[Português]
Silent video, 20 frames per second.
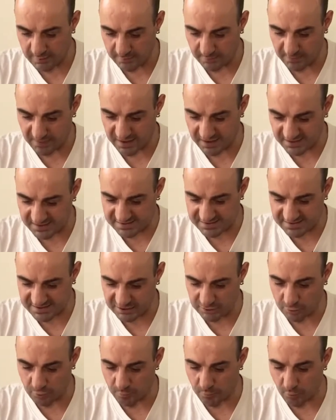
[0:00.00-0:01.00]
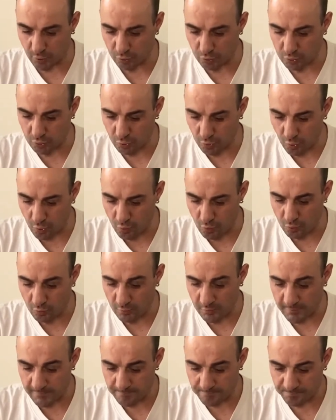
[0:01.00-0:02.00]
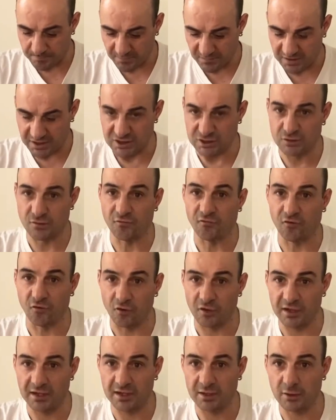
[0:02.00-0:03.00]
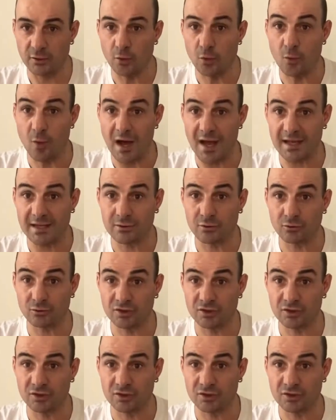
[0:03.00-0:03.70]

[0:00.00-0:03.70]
para 5,1, que isto foi no ano de